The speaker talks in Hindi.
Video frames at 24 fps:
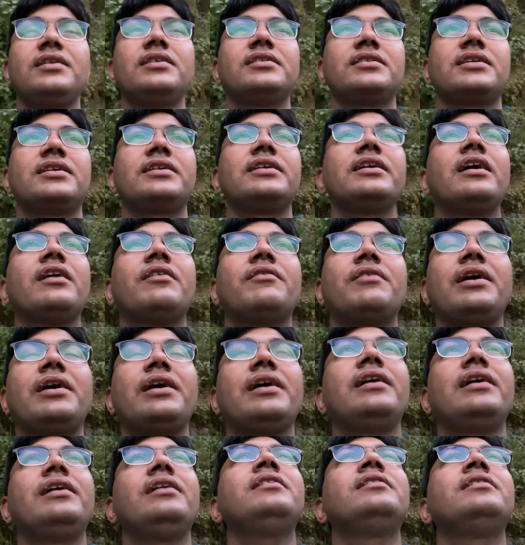ठंडी हवाएं
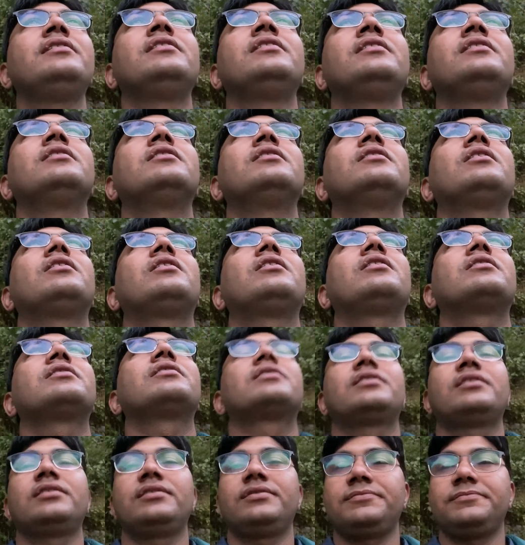हैं
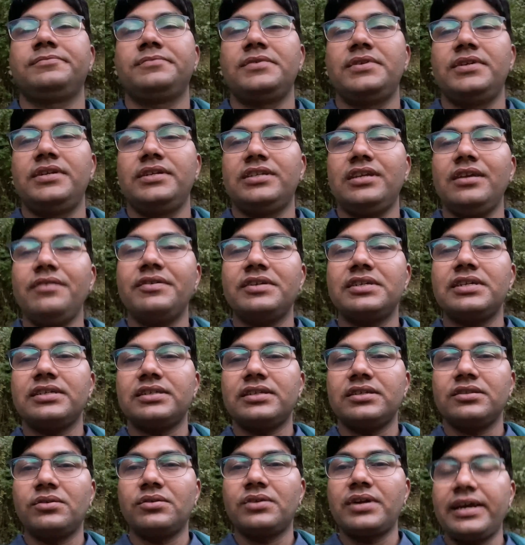और इसी वजह से
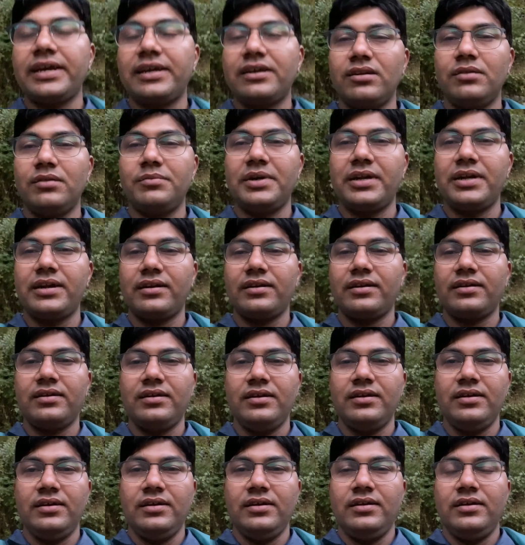दो ढाई किलोमीटर
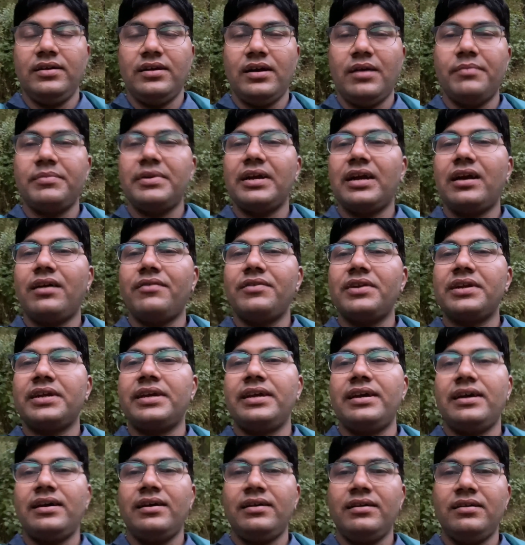हमने कवर
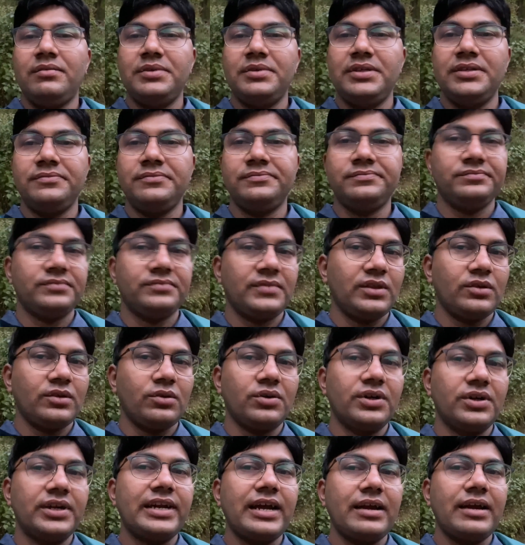किया है अभी
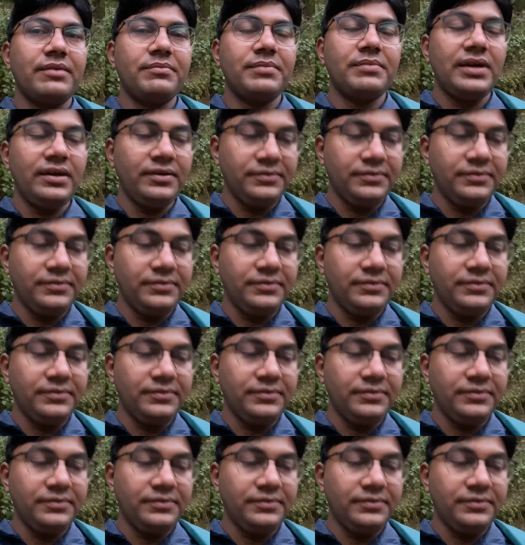थोड़े टाइम में